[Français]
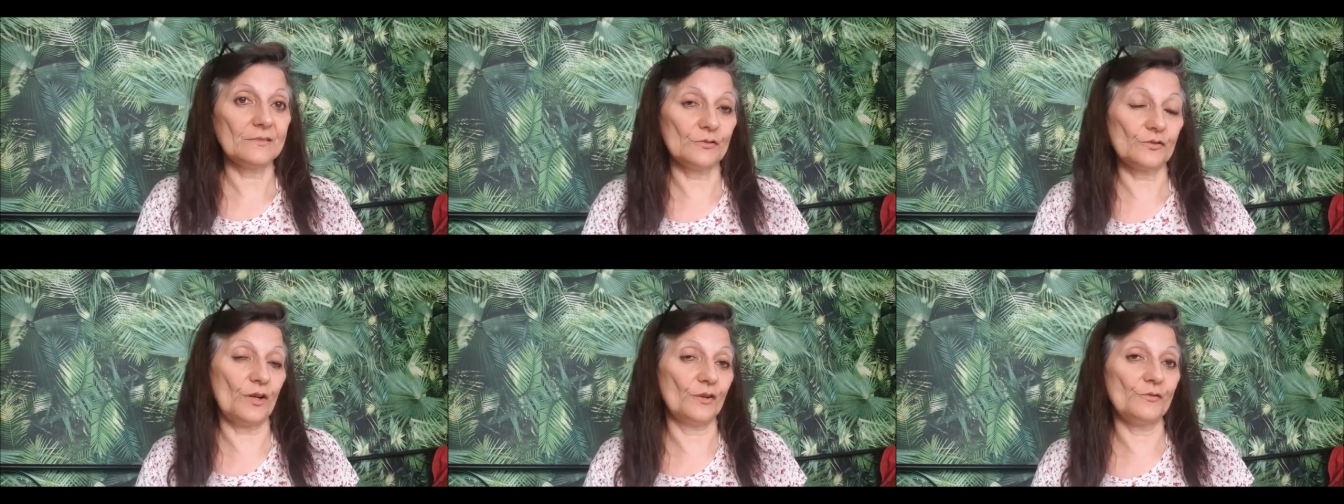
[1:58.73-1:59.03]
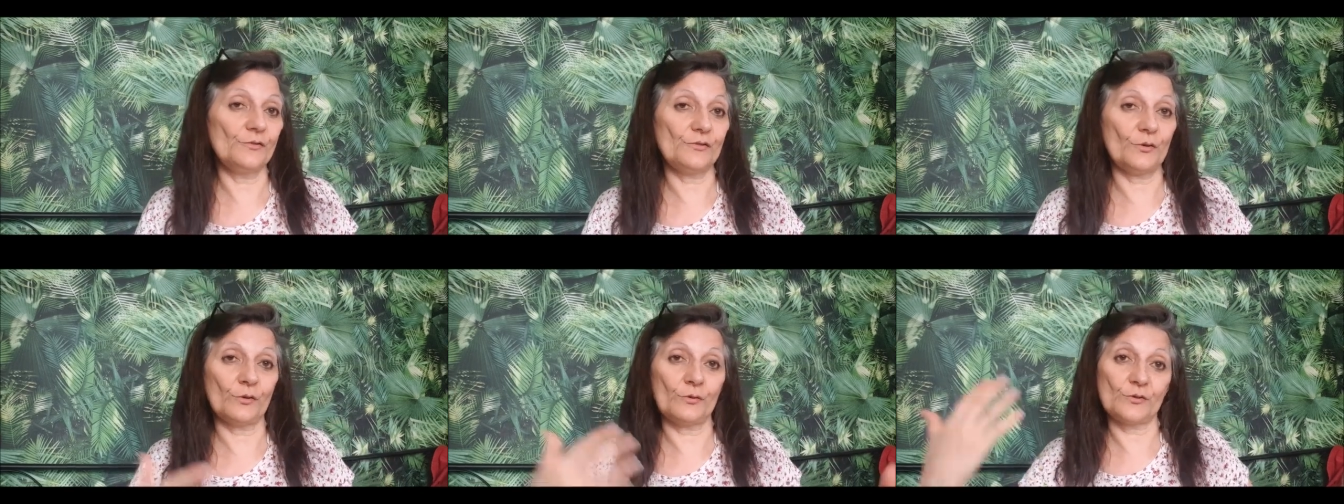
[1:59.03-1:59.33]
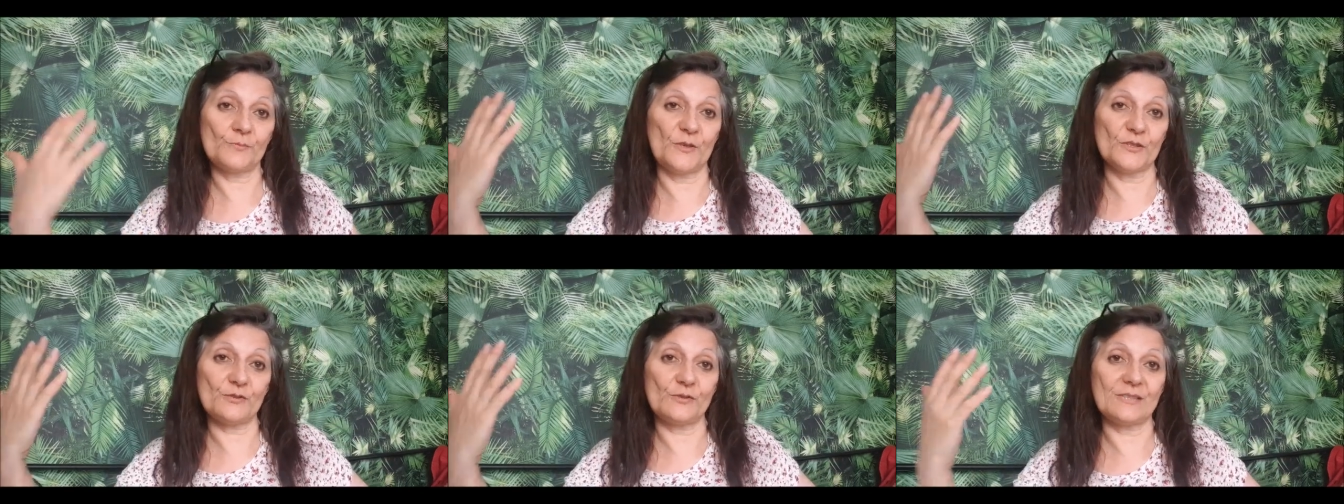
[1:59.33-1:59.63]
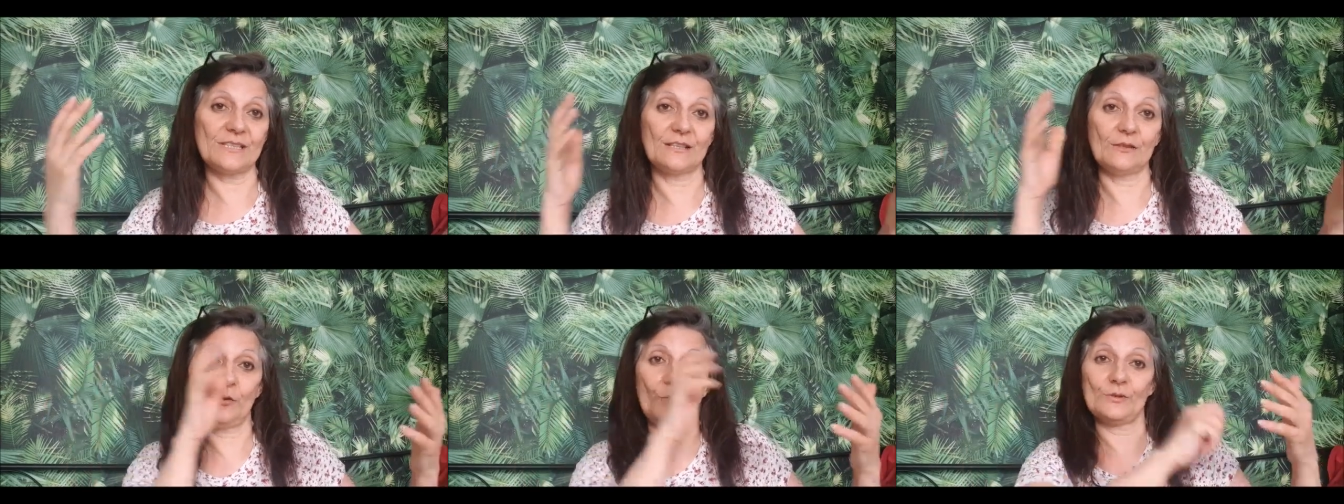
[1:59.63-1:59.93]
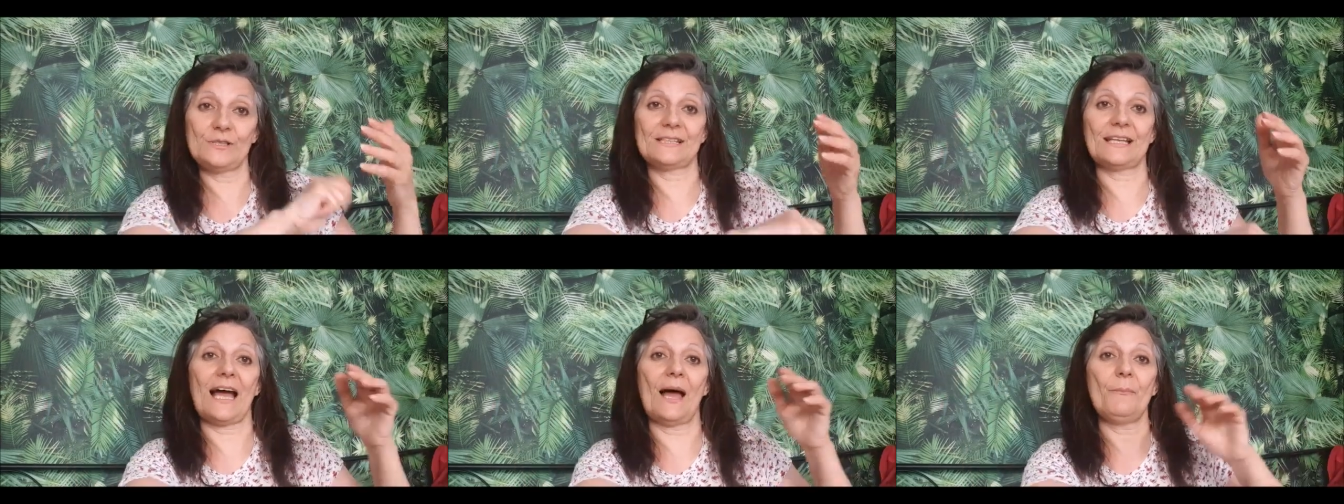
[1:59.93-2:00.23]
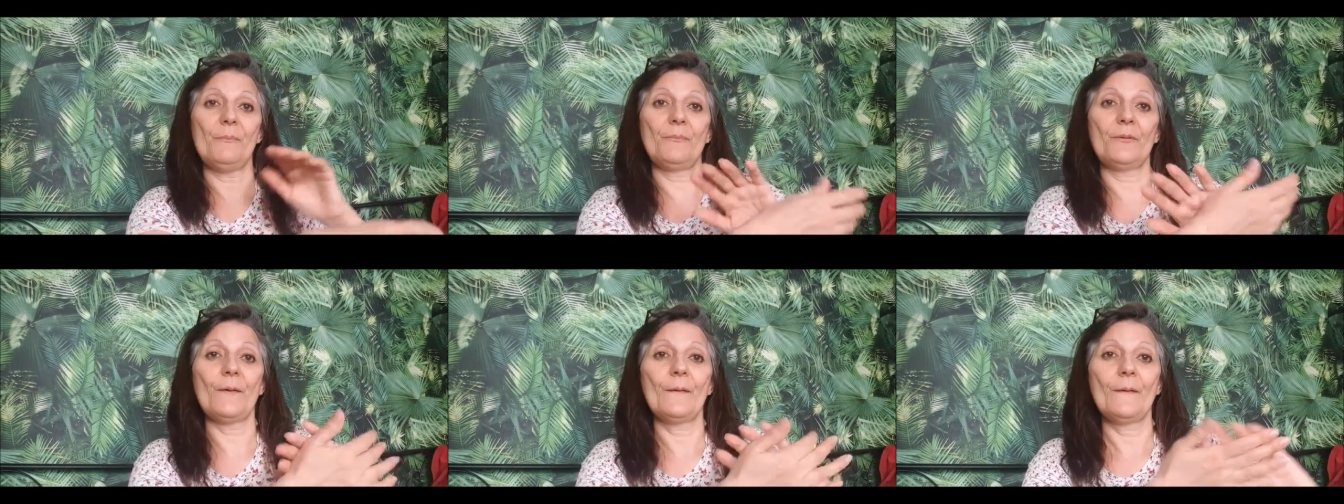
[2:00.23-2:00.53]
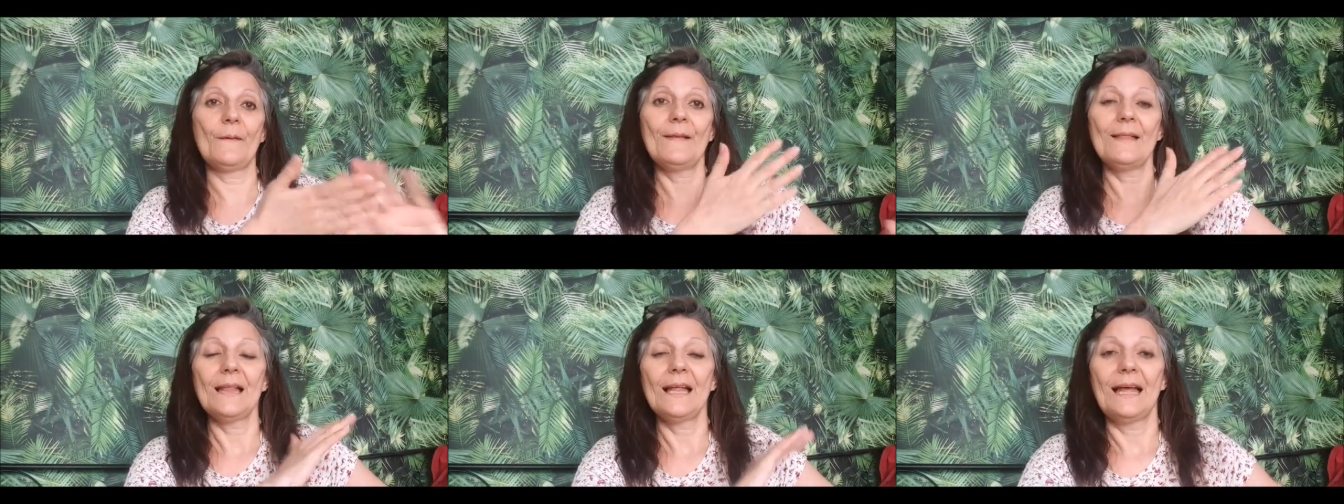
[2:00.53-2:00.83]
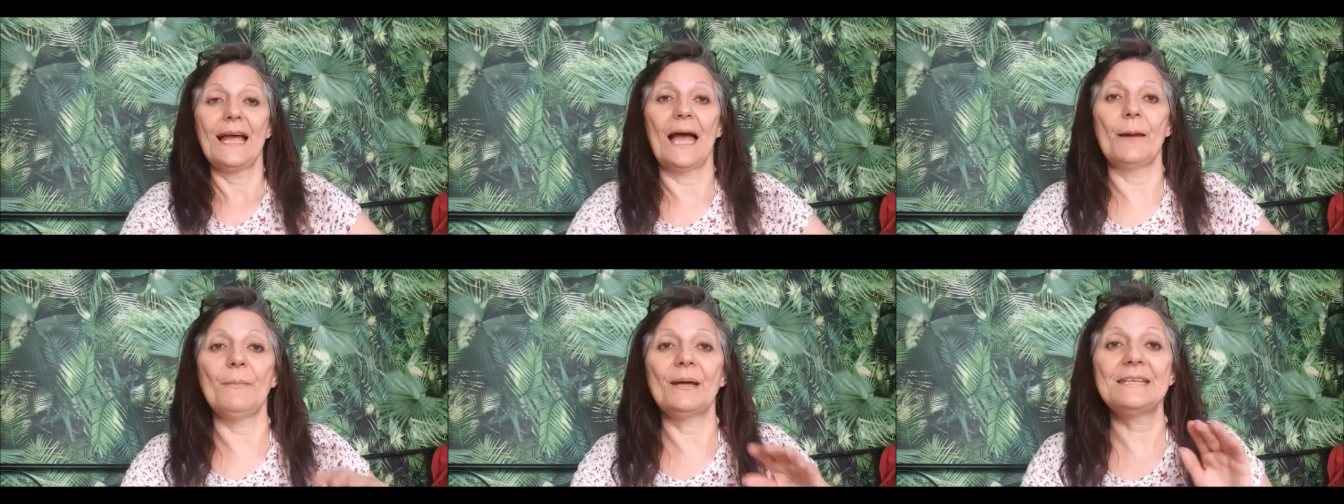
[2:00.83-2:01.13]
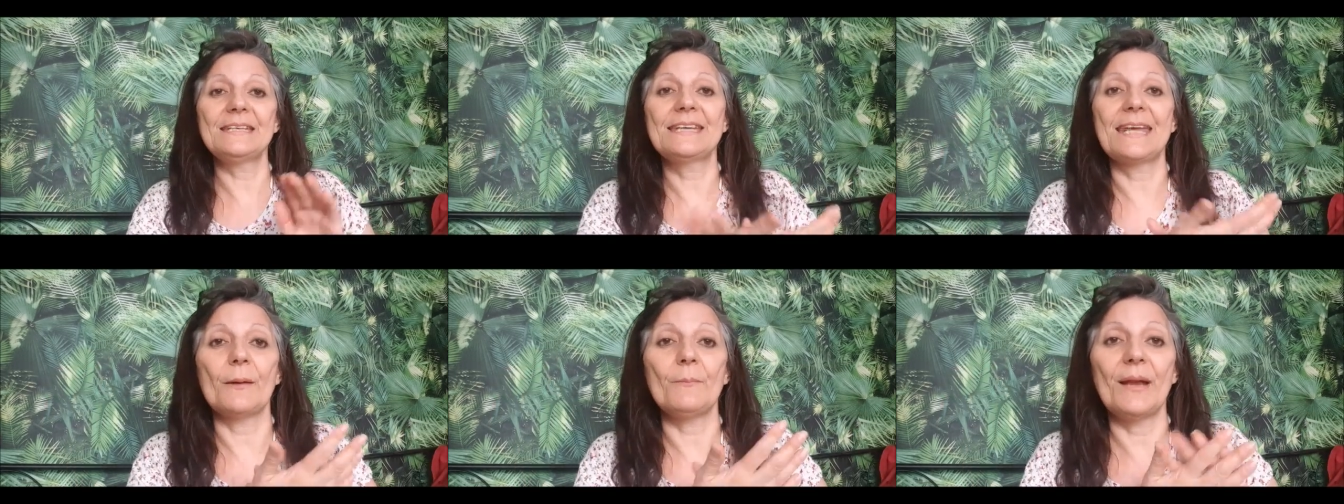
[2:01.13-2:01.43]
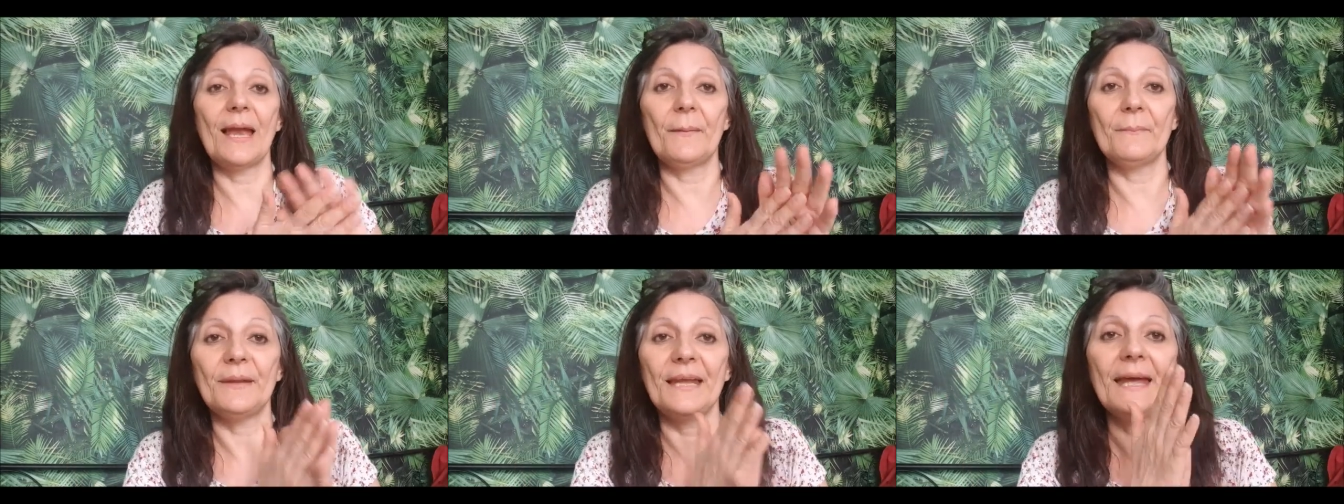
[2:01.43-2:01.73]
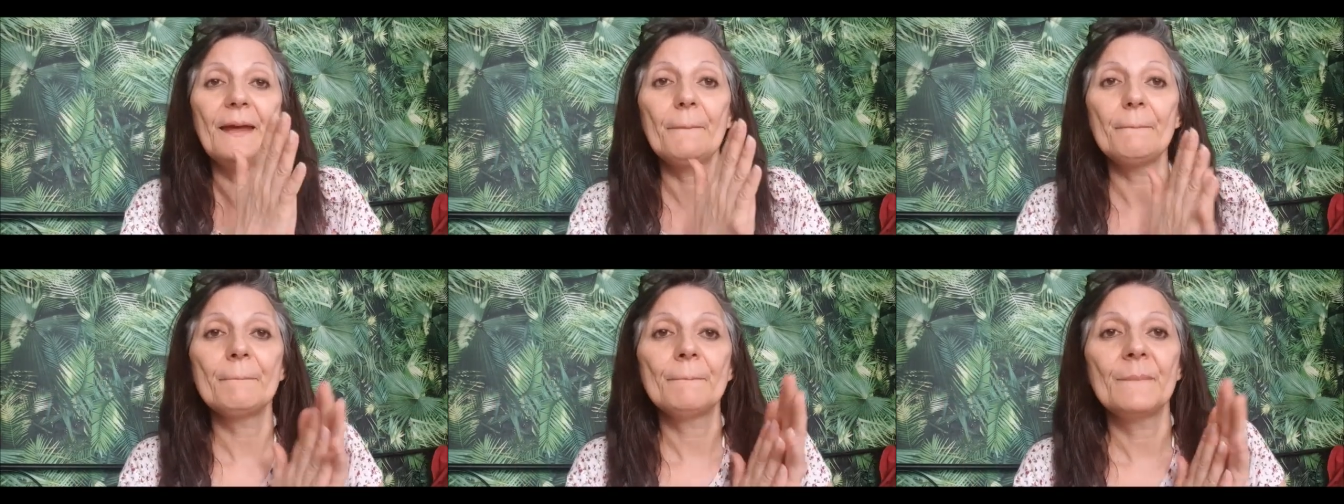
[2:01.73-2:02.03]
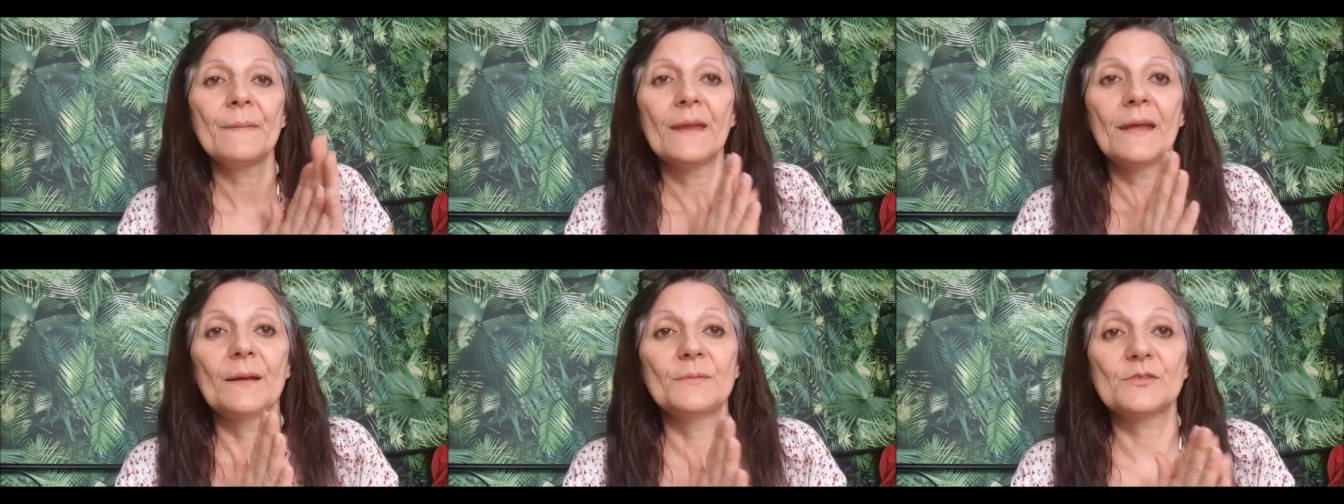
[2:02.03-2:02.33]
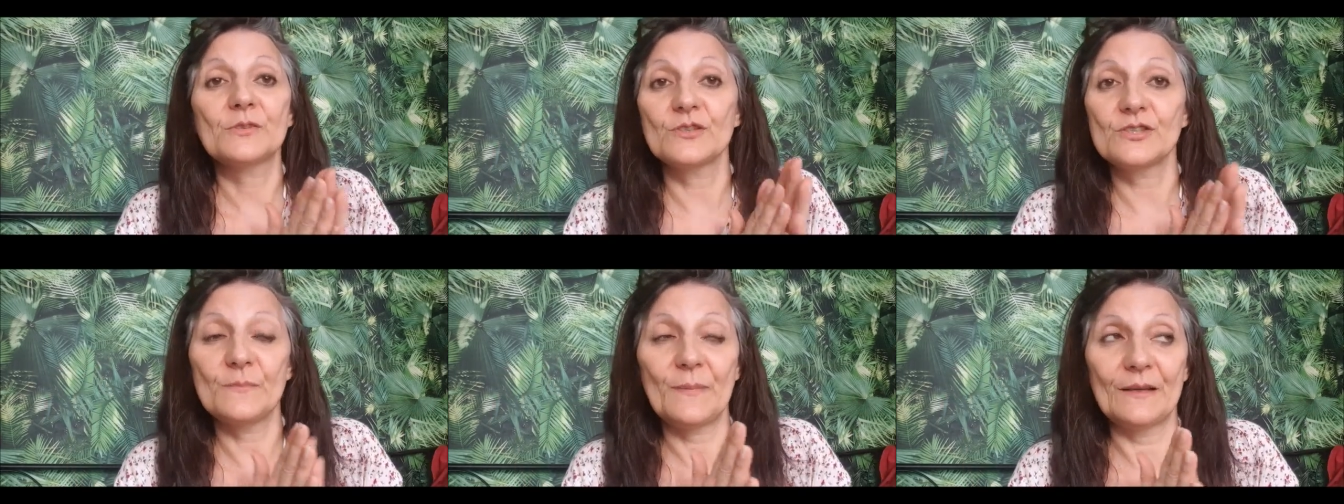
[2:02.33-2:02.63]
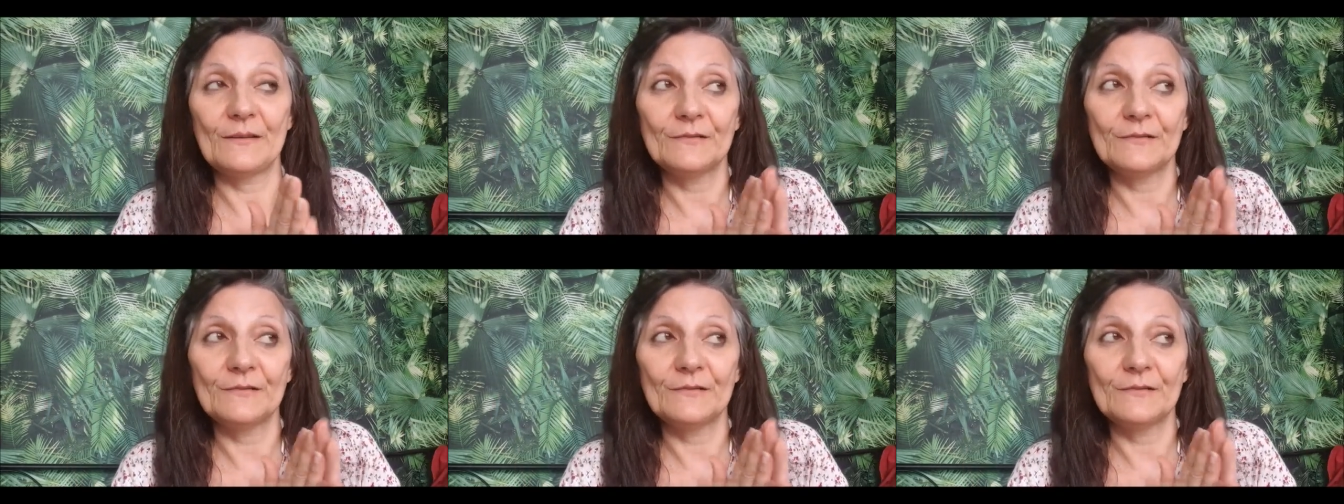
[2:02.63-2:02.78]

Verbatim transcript: je pense que c'est une grosse trappe. Elle m'a dit qu'elle me l'amenait, parce que j'ai pas